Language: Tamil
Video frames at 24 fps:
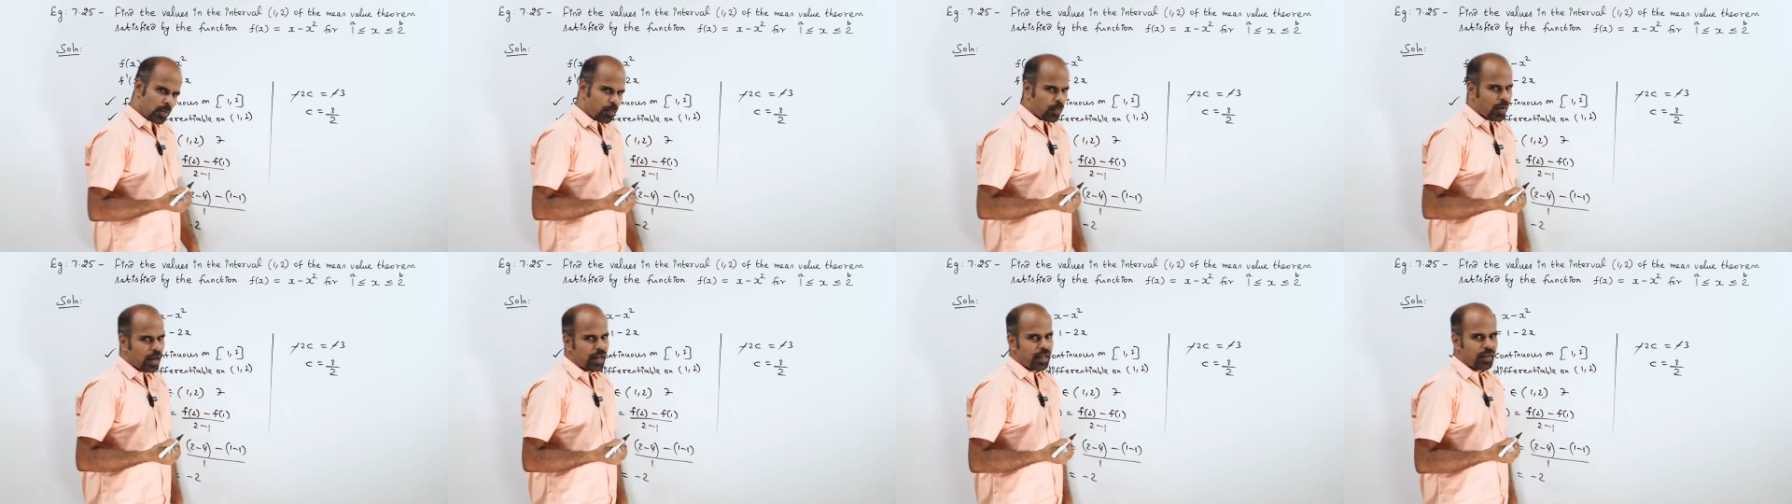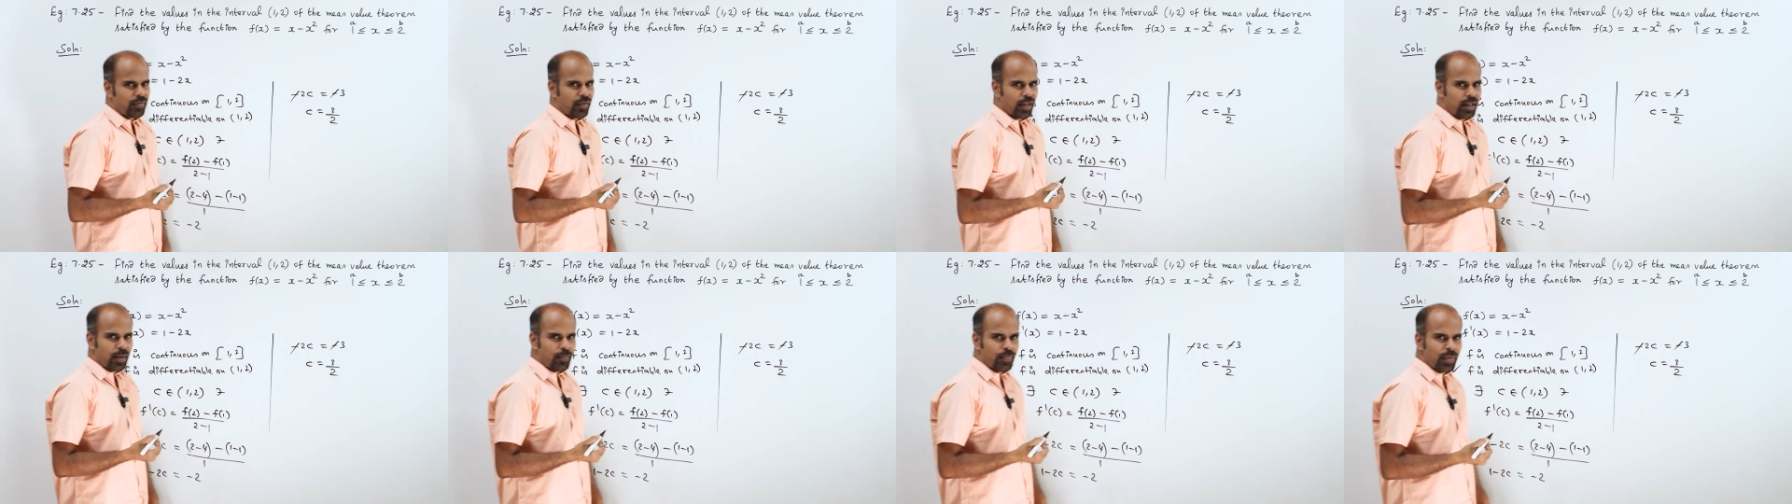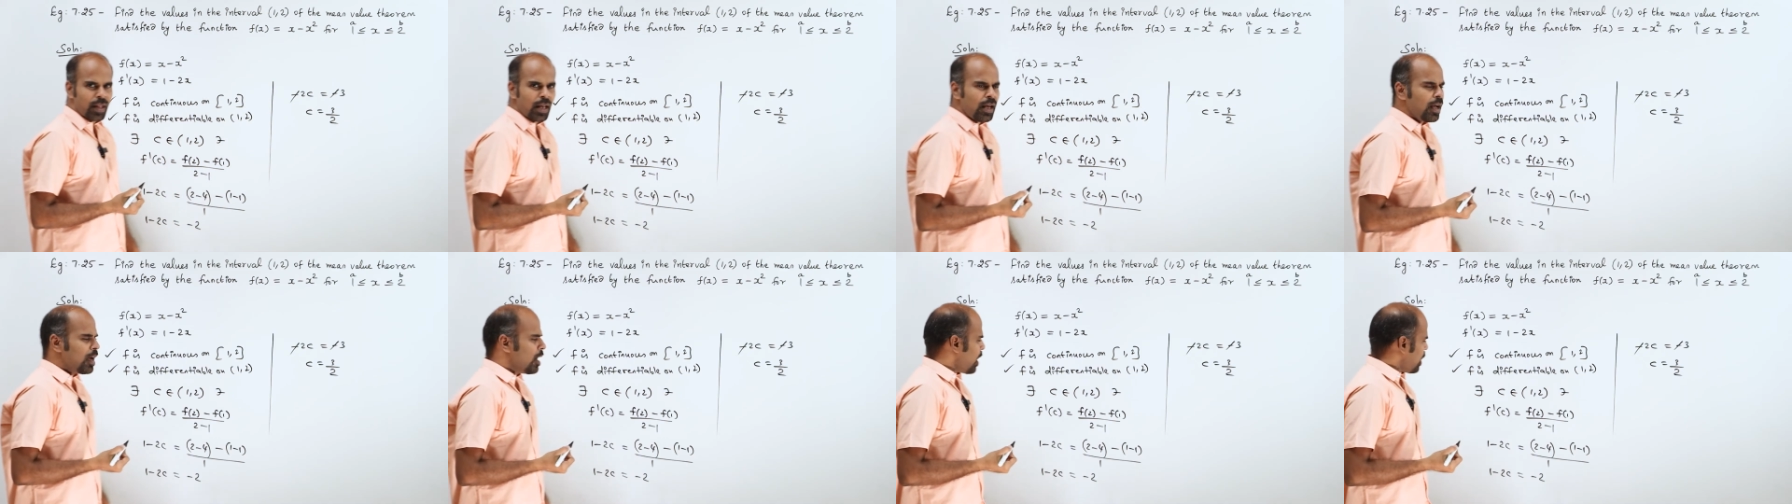ஒன் பாயிண்ட் ஃபைவ்
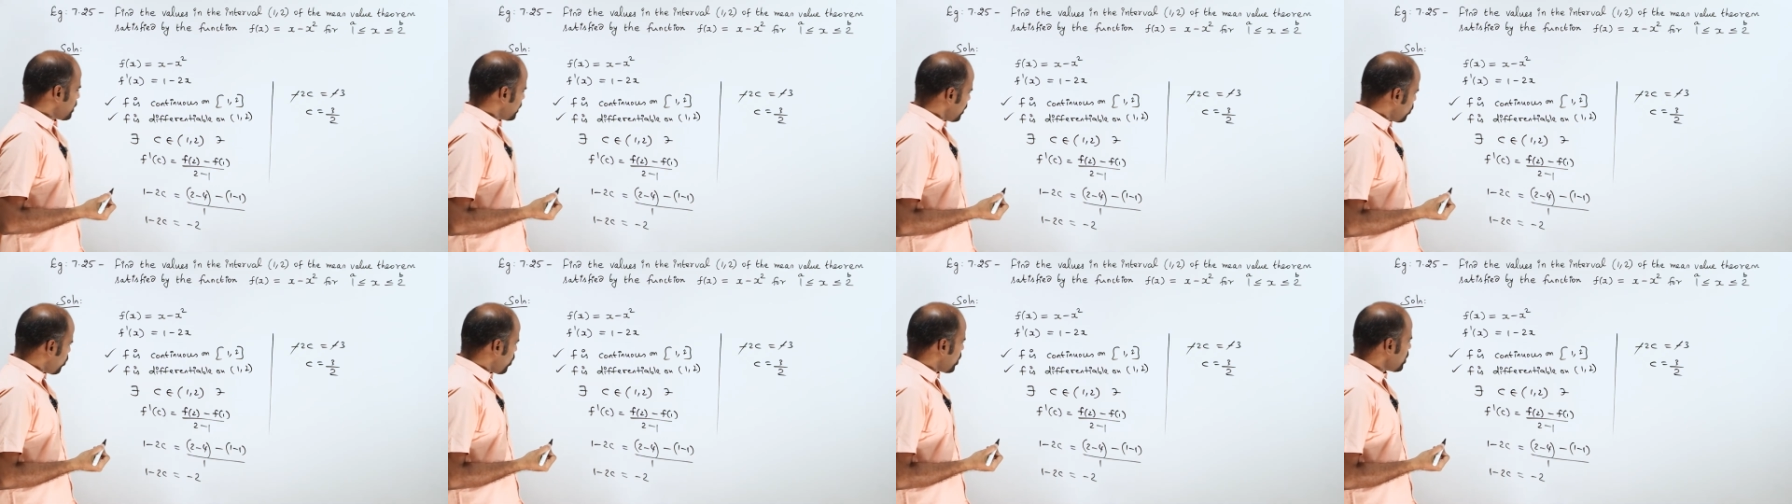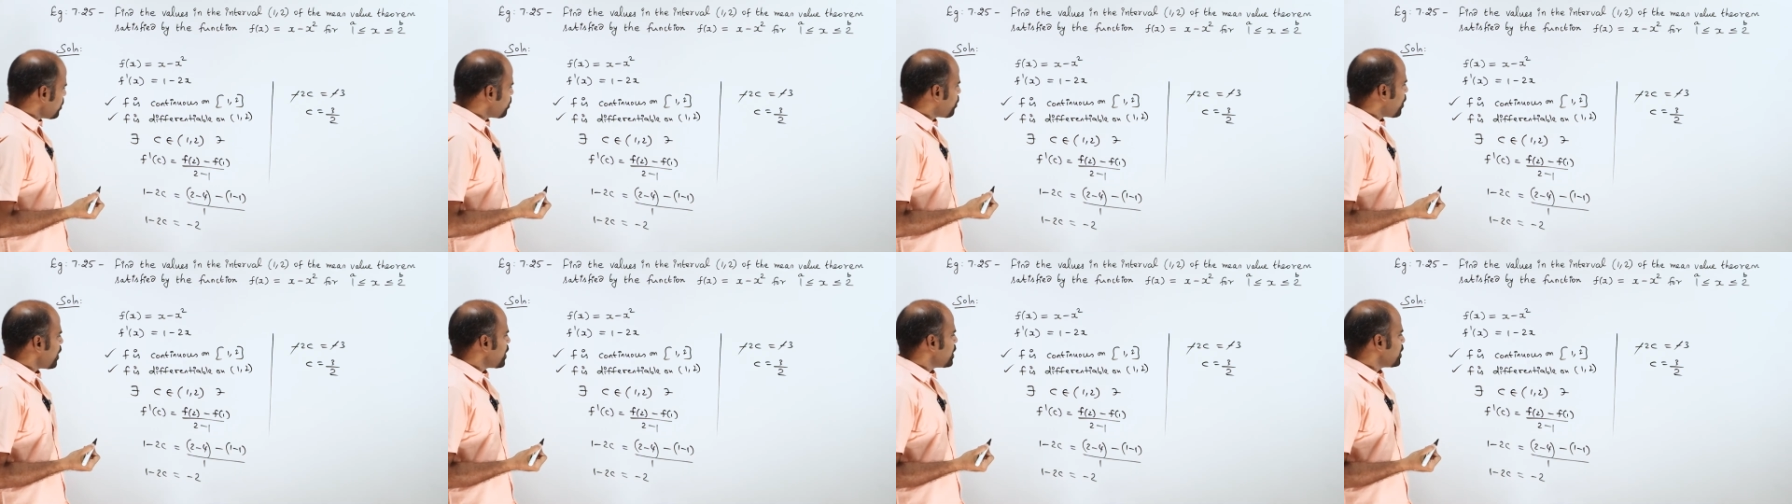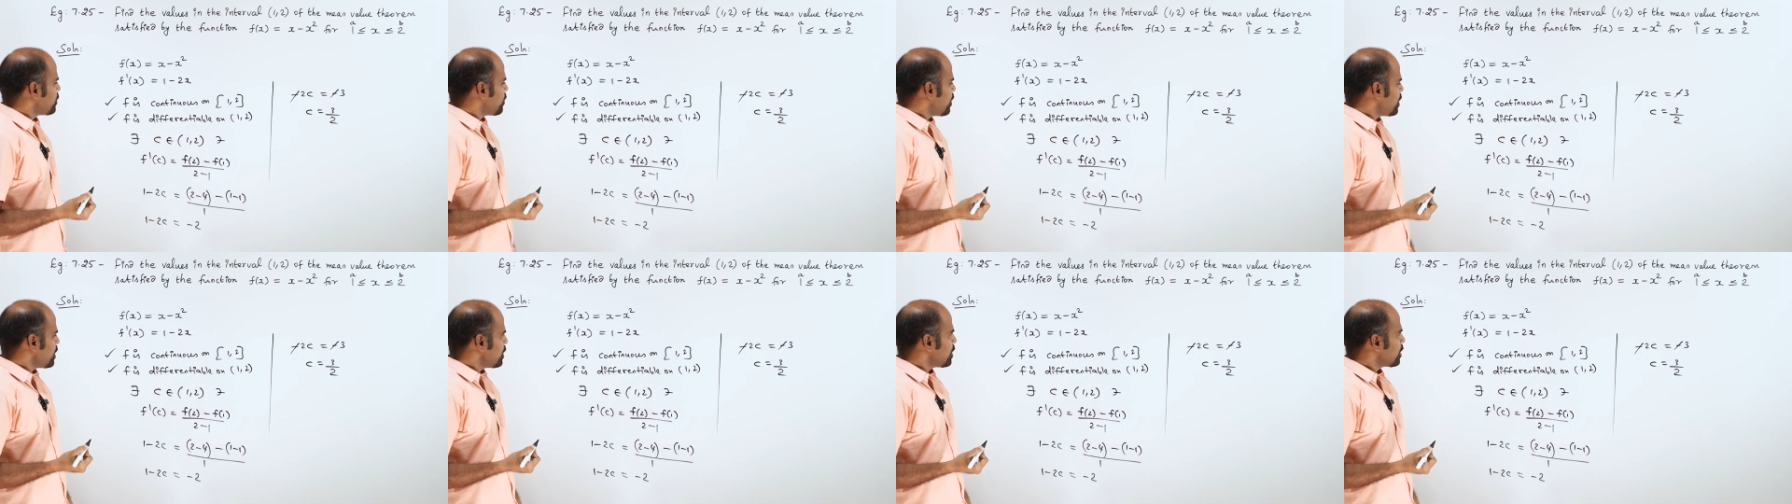அந்த ஒன்
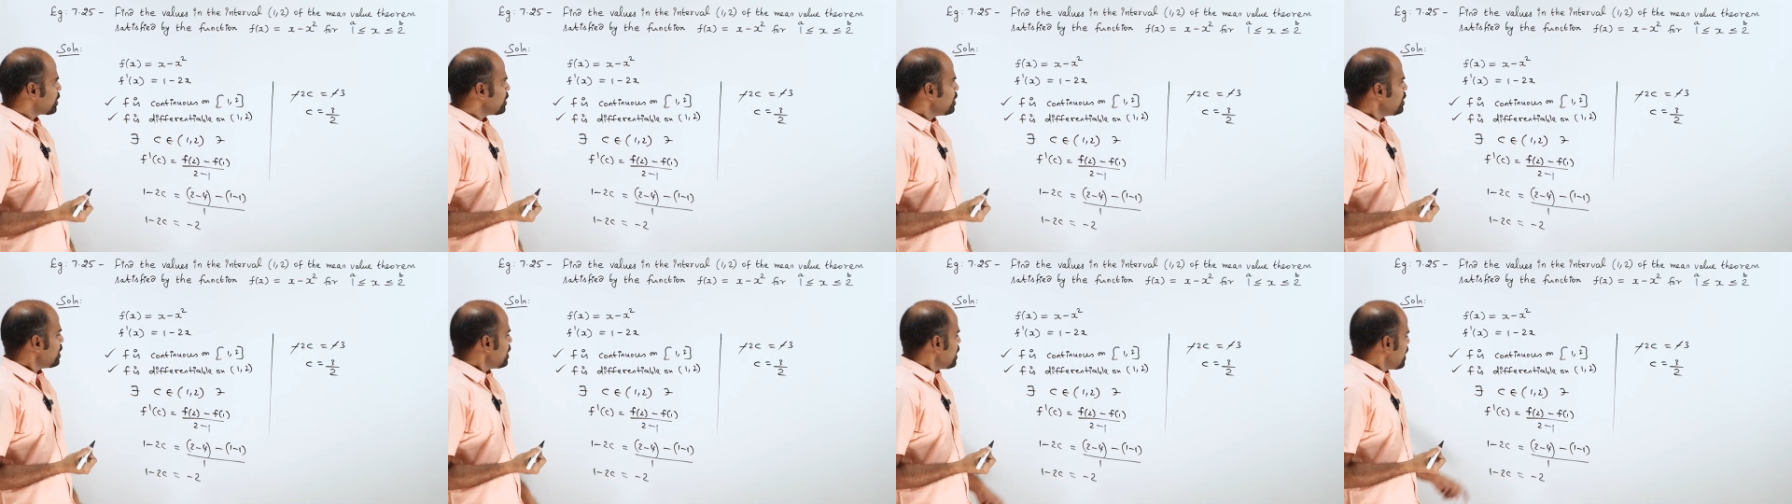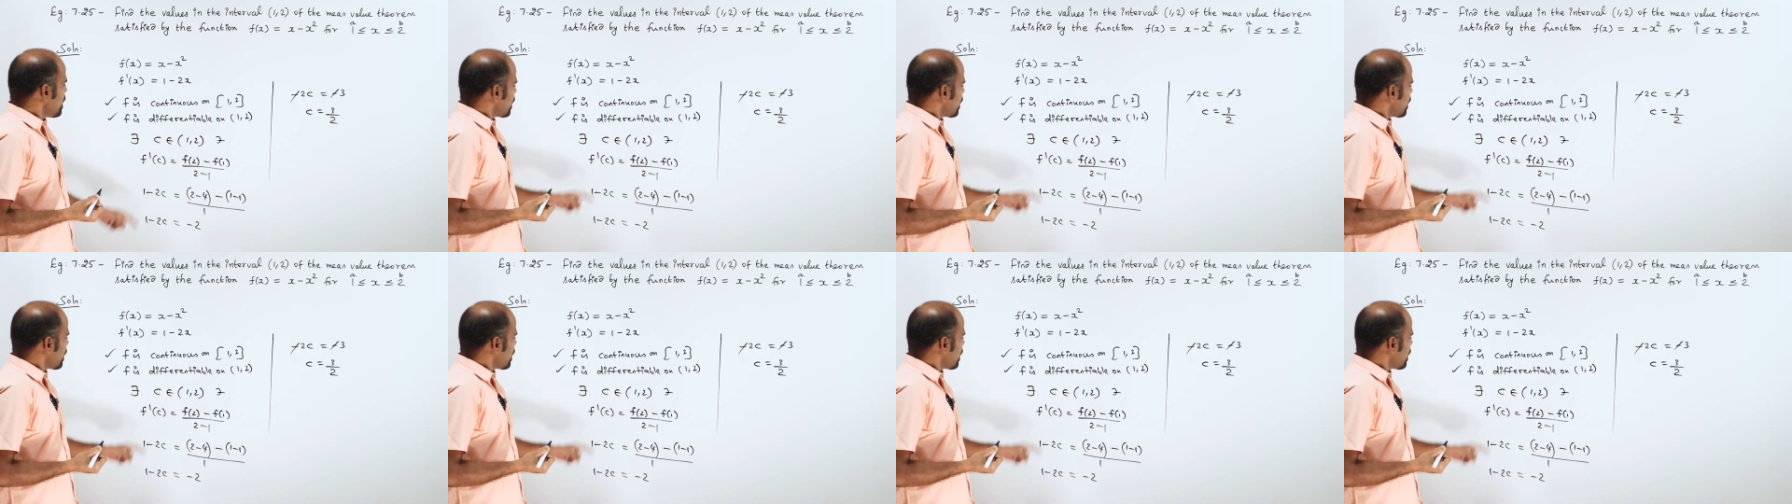பாயிண்ட் ஃபைவ்ங்கிறது